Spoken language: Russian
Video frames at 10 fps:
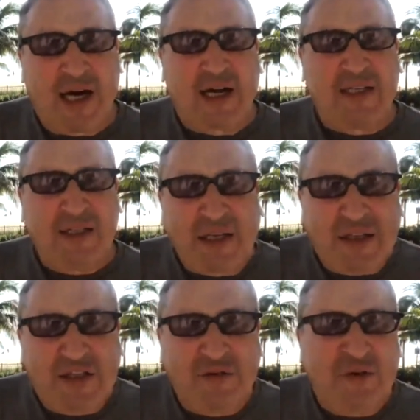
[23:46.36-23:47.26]
А
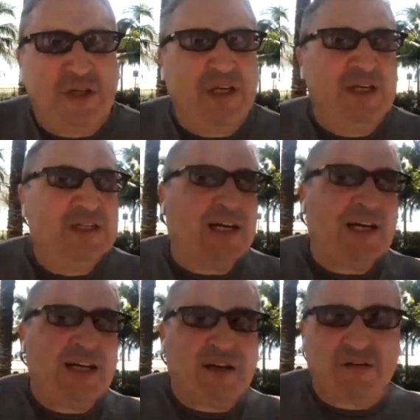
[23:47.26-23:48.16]
Россия сегодня
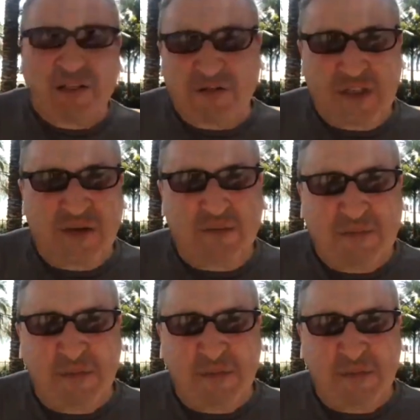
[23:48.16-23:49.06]
изолирована всем
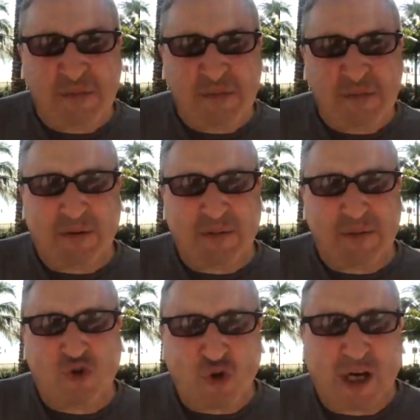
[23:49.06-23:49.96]
миром.
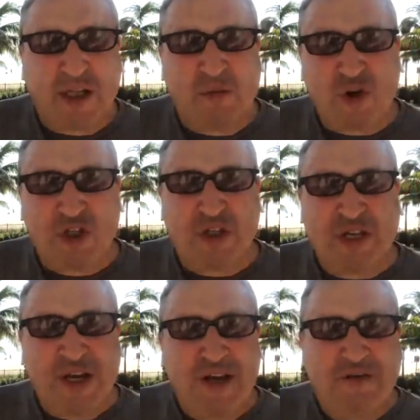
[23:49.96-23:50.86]
Ну что она
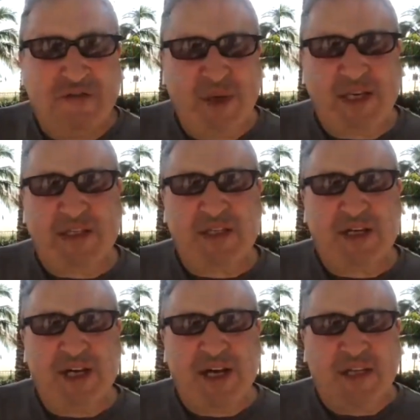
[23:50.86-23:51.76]
может
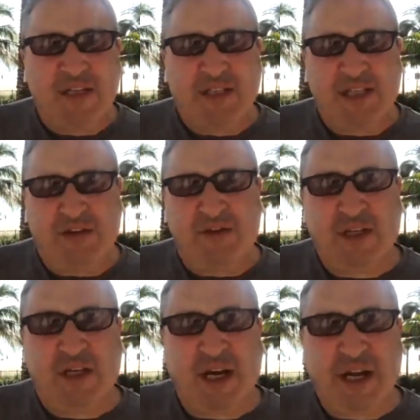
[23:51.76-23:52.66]
вместе с
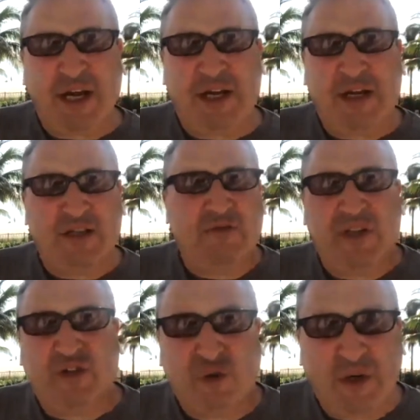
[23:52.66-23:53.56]
Северной Кореей или с
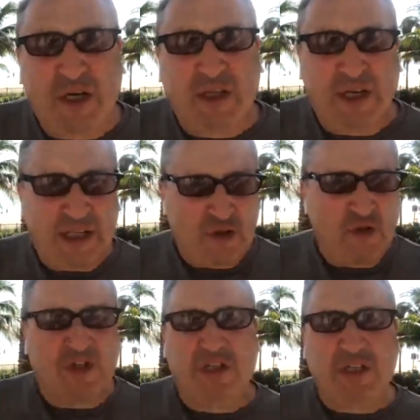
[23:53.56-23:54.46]
Венесуэлой или с
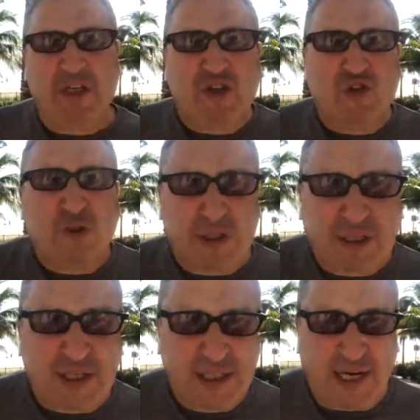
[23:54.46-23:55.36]
той же Сирией что-то
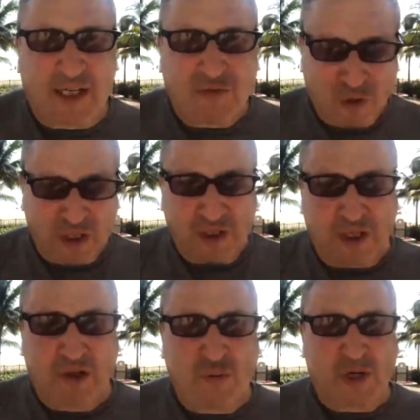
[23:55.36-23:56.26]
создать? Вот
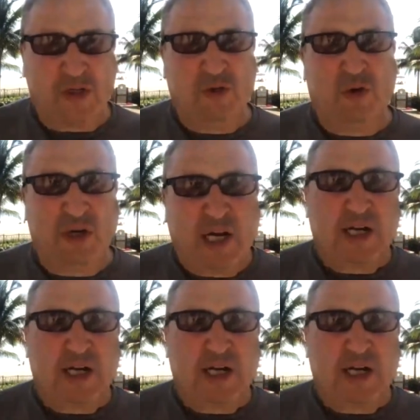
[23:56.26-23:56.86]
это ее партнеры.